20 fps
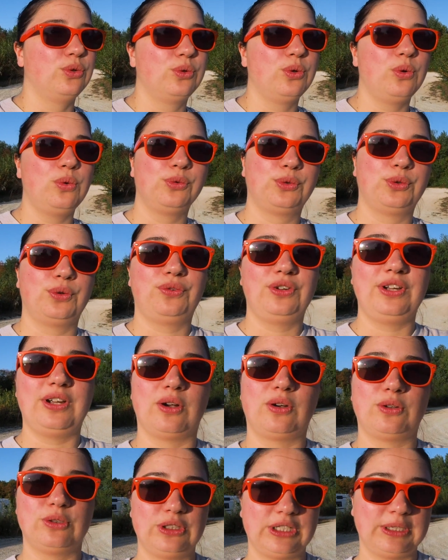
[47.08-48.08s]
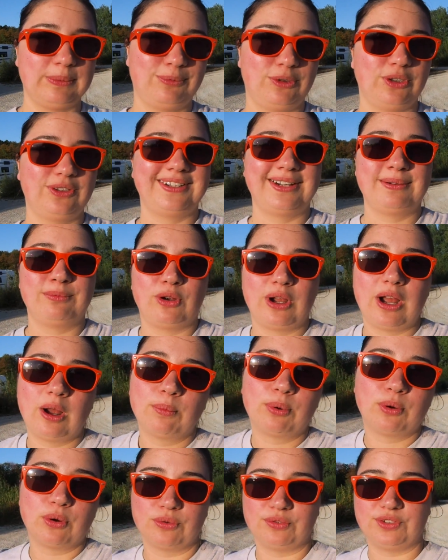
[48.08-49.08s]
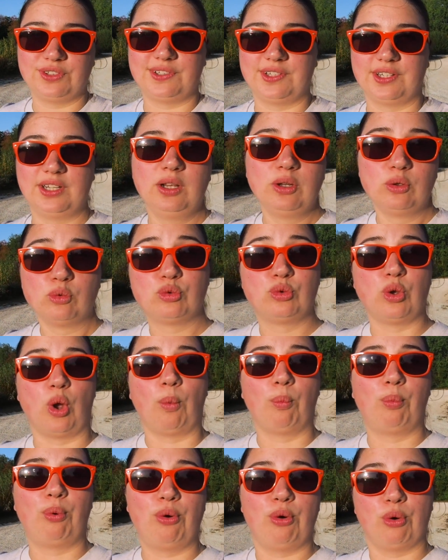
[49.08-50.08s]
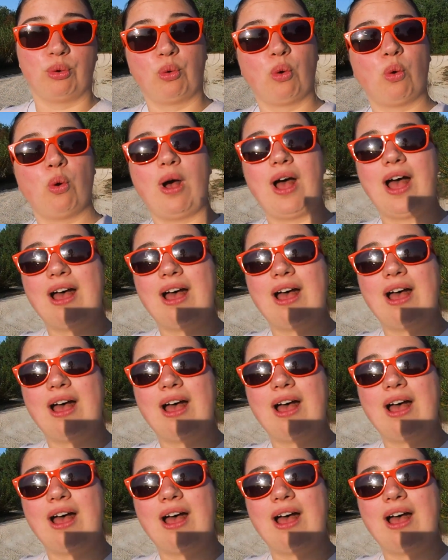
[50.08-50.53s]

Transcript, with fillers: Du coup, on se fait un road trip totalement improvisé. C'est un peu le gros